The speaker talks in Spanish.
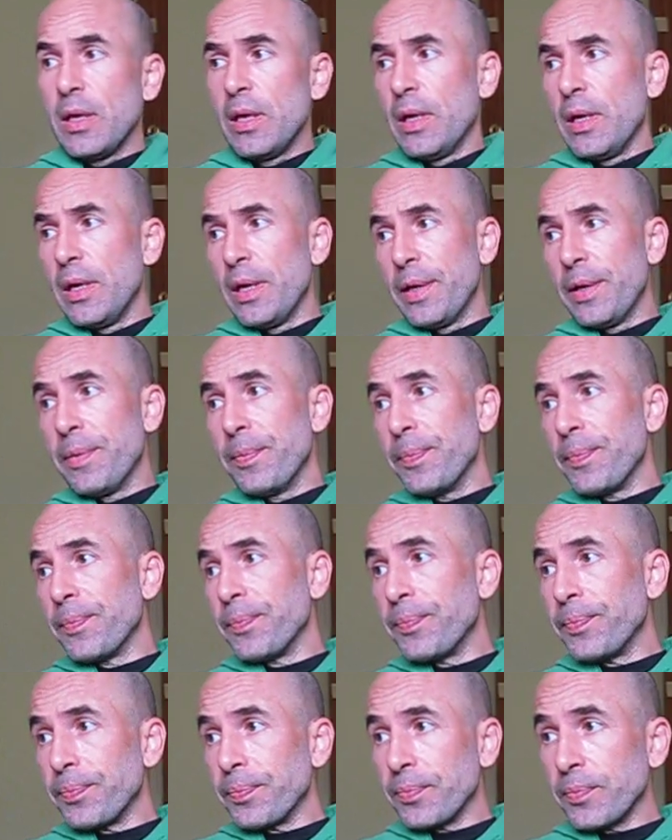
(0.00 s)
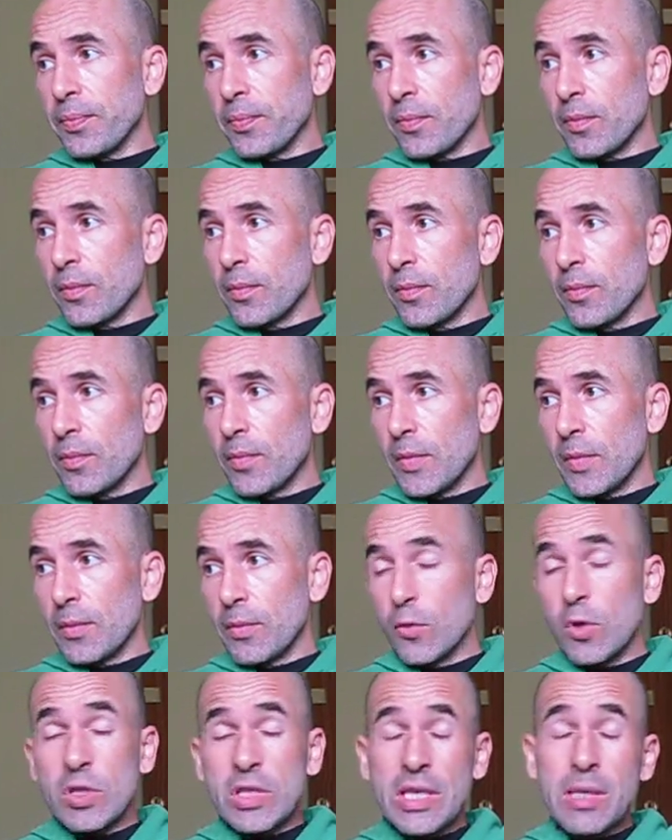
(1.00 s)
Em,
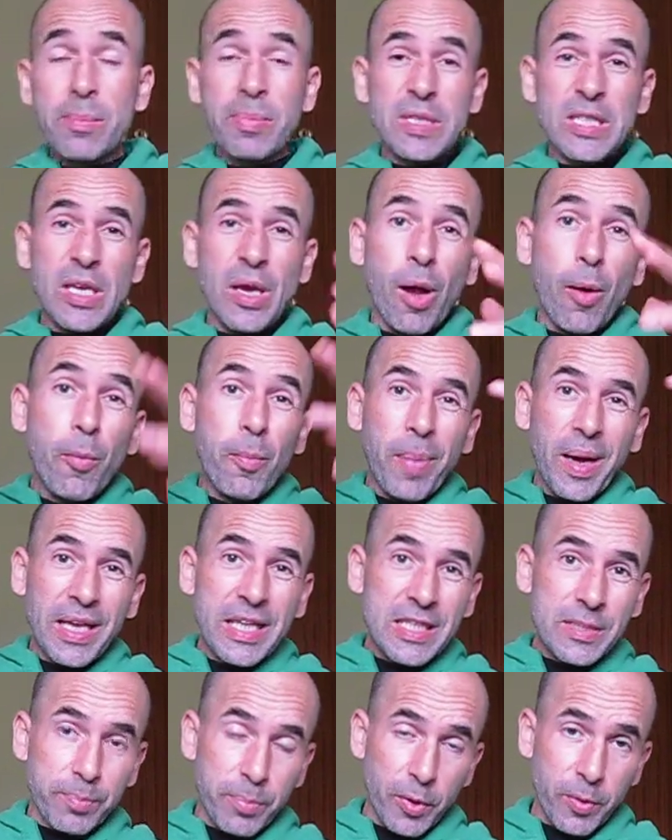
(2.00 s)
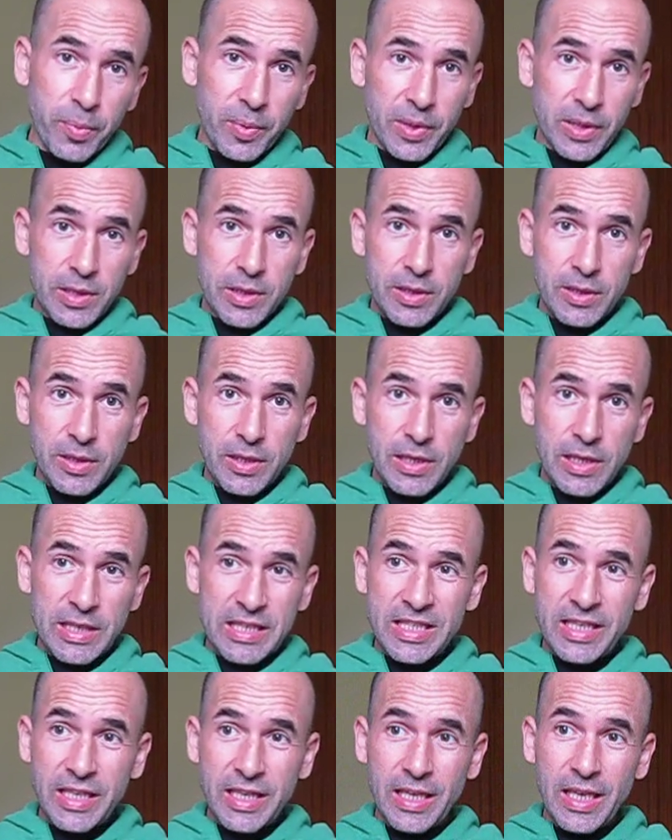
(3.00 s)
no es que sea un país pobre,
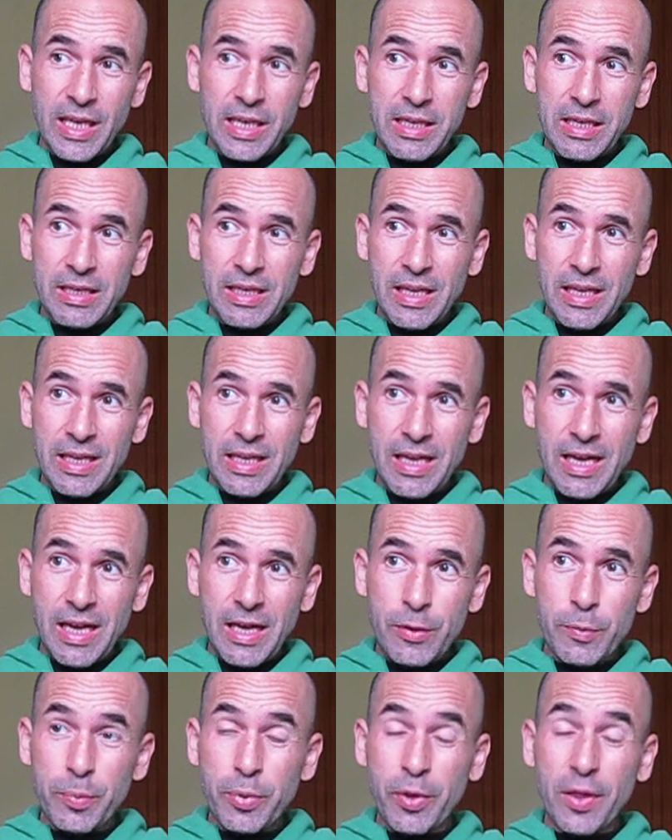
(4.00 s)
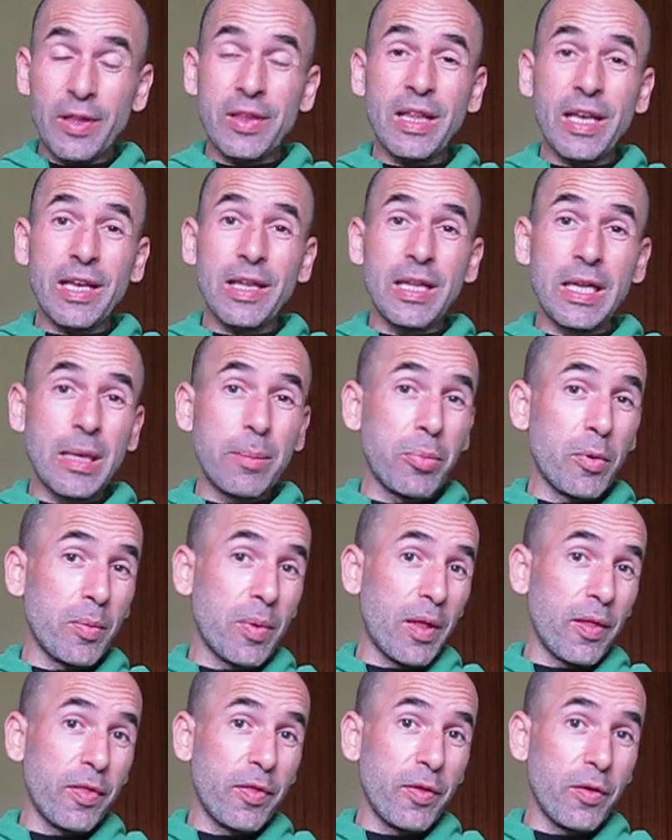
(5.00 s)
es que hay un porcentaje de la
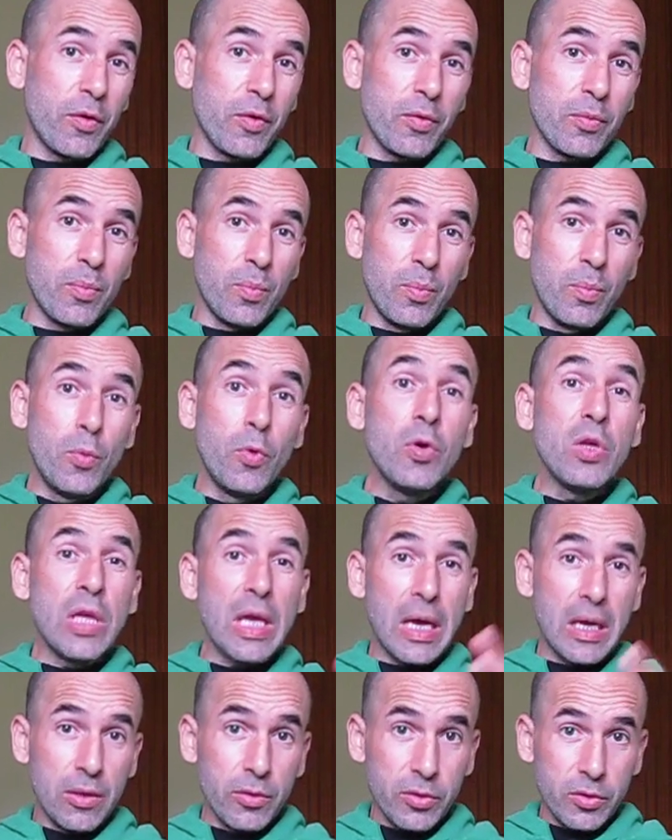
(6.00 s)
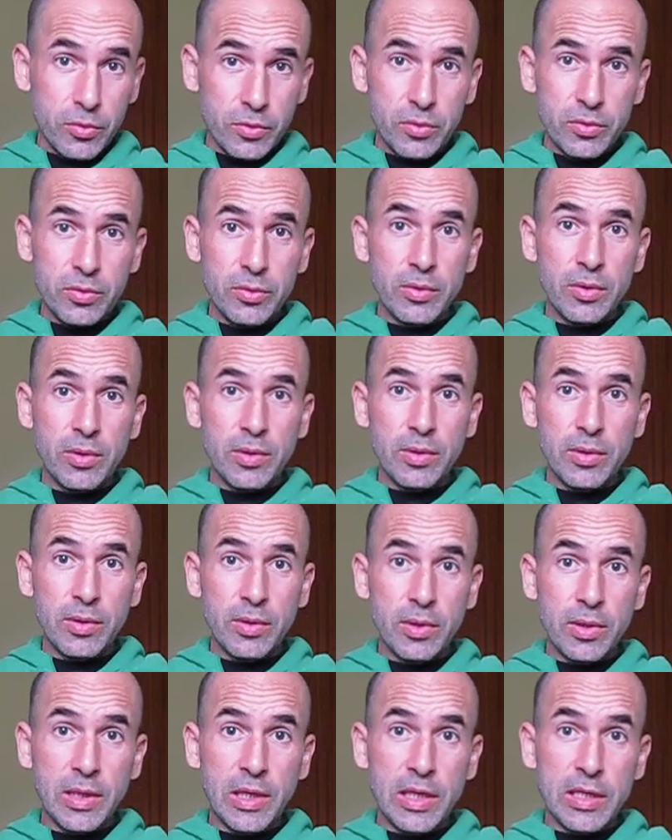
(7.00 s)
población muy alto
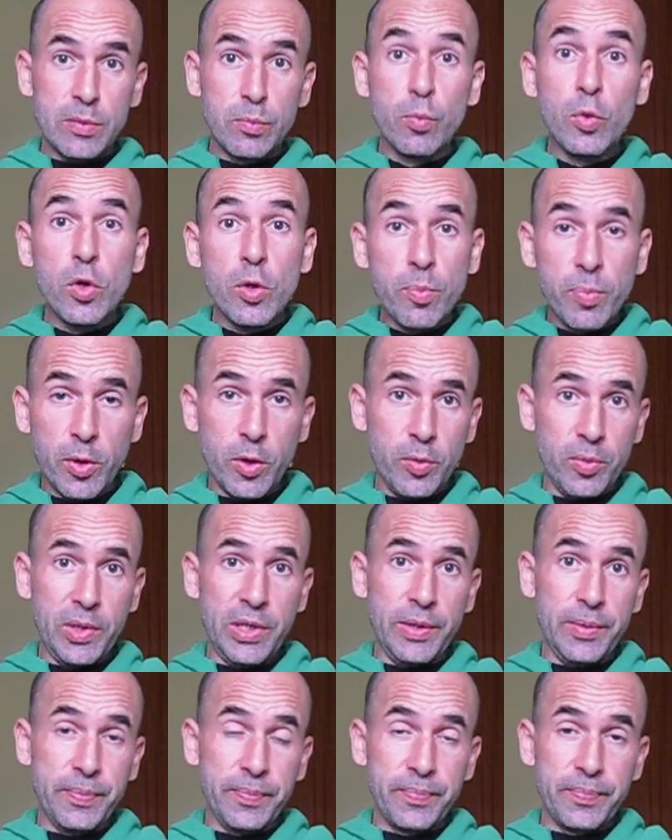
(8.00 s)
que es muy pobre.